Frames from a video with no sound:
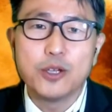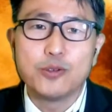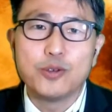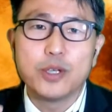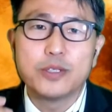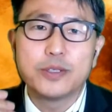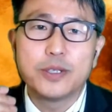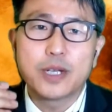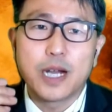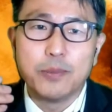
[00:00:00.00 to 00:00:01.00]
주의
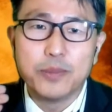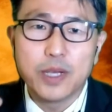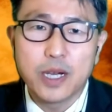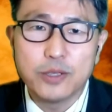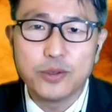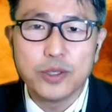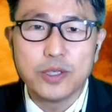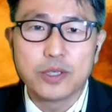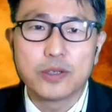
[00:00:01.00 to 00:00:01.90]
뜻을 감당할 수 있는